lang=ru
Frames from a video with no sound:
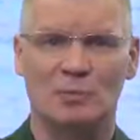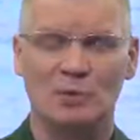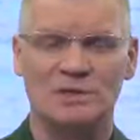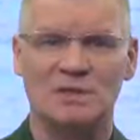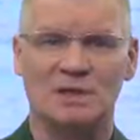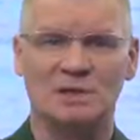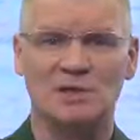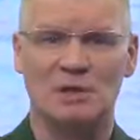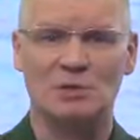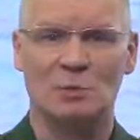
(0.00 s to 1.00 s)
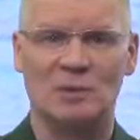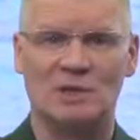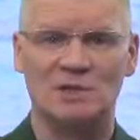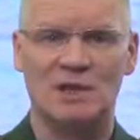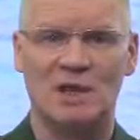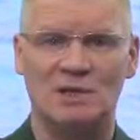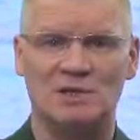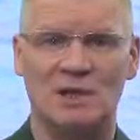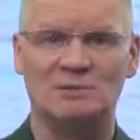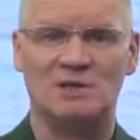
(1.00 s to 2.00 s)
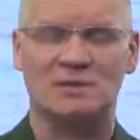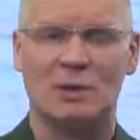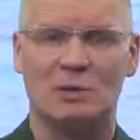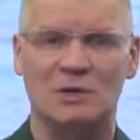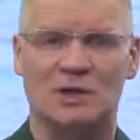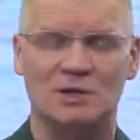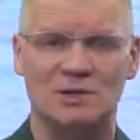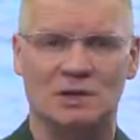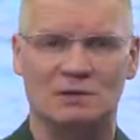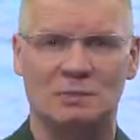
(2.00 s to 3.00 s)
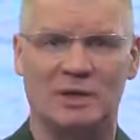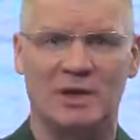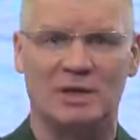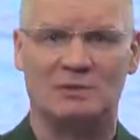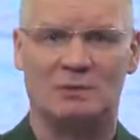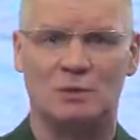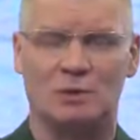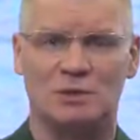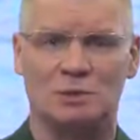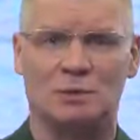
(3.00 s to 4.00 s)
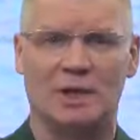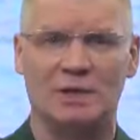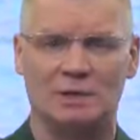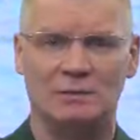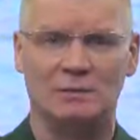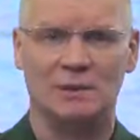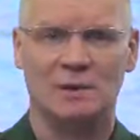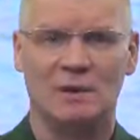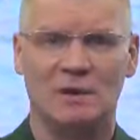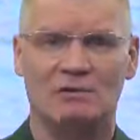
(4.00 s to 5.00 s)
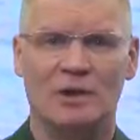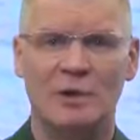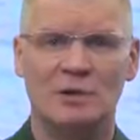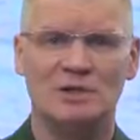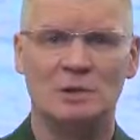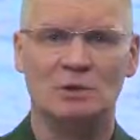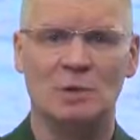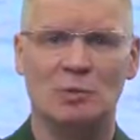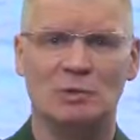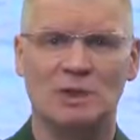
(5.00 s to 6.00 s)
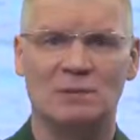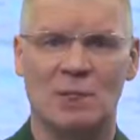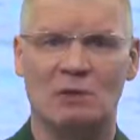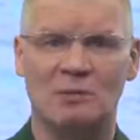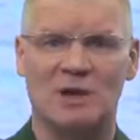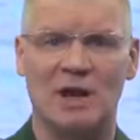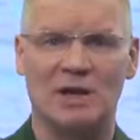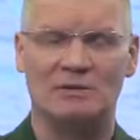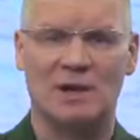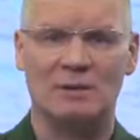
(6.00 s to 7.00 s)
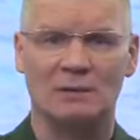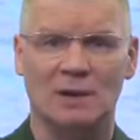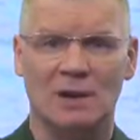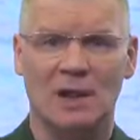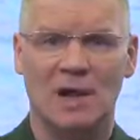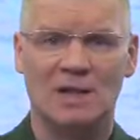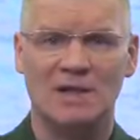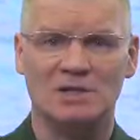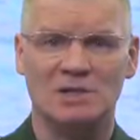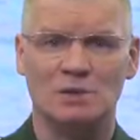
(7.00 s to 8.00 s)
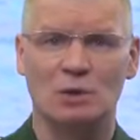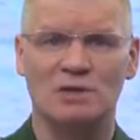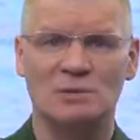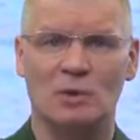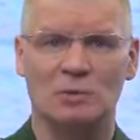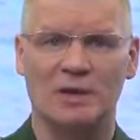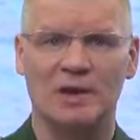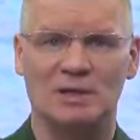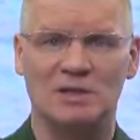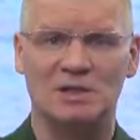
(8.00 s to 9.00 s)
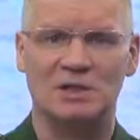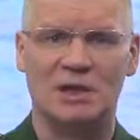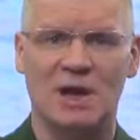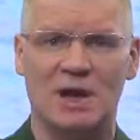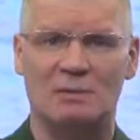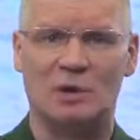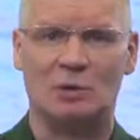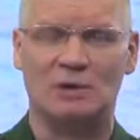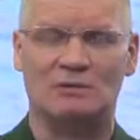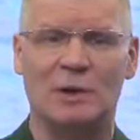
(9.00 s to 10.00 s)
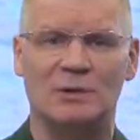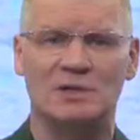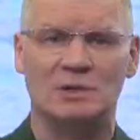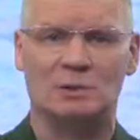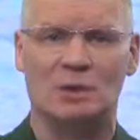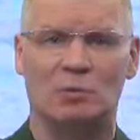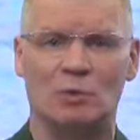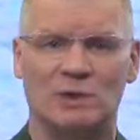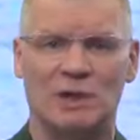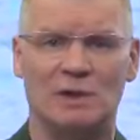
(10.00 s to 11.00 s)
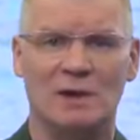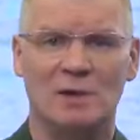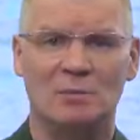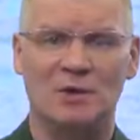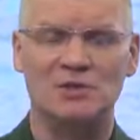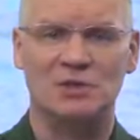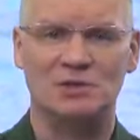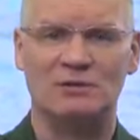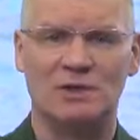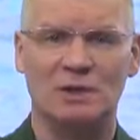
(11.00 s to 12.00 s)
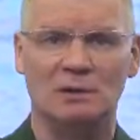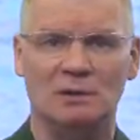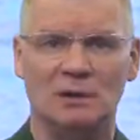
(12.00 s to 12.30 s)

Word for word: по сосредоточению подразделений 72-й механизированной бригады Вооруженных сил Украины в районе населенного пункта Новомихайловка, а также 108-й бригады территориальной обороны в районе населенного пункта Причистовка